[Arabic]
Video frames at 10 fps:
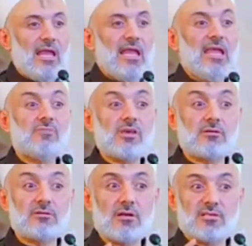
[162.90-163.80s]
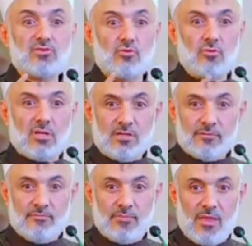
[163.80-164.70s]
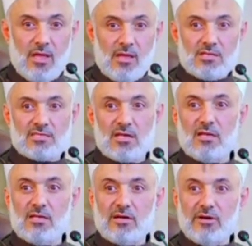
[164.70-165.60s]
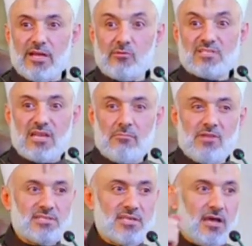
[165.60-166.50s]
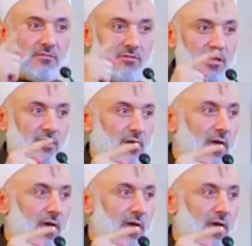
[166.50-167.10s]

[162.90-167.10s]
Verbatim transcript: لم يرضى رسول الله صلى الله عليه وسلم لأصحابه